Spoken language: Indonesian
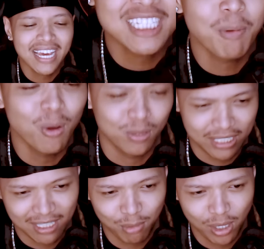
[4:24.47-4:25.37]

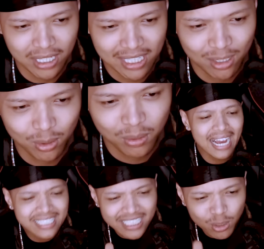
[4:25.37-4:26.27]
expose Kecabulan kita tuh
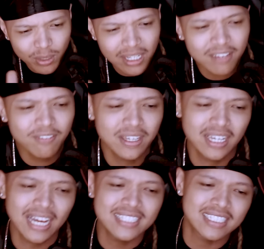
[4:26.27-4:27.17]
Aksis kui
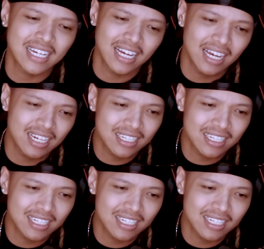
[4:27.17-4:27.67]
living aja